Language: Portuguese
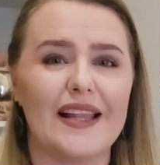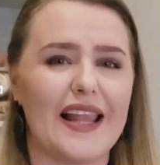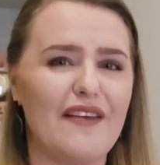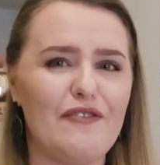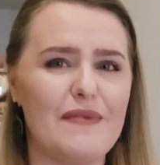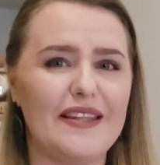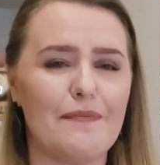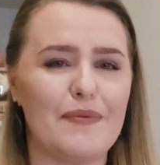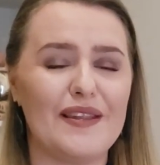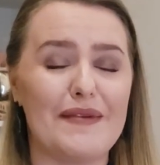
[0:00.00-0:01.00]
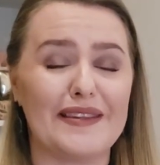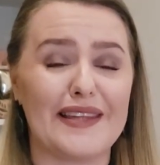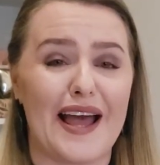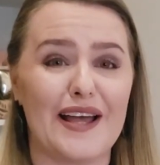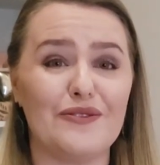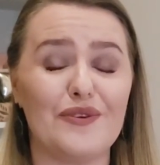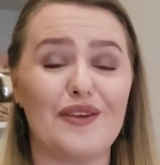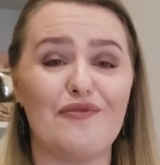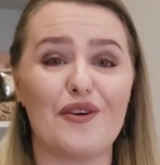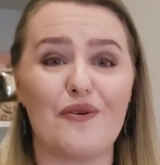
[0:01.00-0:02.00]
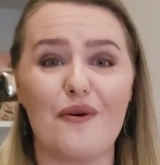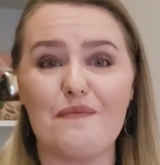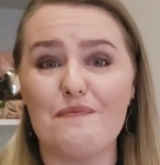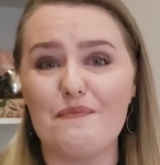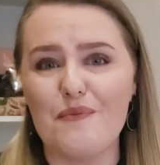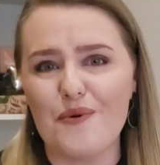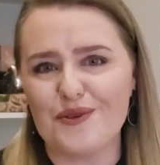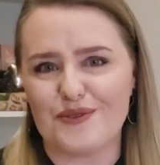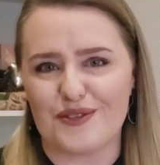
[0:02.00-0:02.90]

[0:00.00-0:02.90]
levemente apimentado que ficou muito